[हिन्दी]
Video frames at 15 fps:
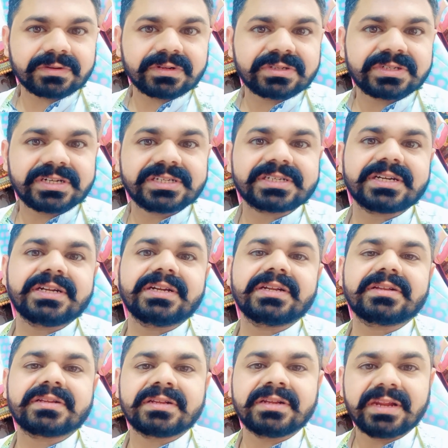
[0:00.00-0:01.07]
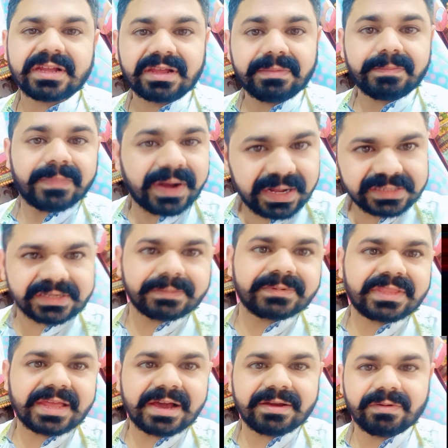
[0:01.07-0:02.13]
को स्टिच करने के बाद जब
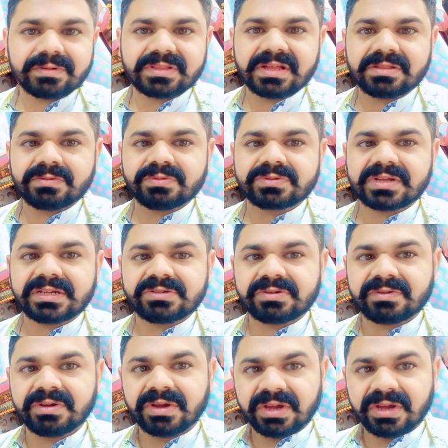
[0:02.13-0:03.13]
तैयार होता है तो उसका जो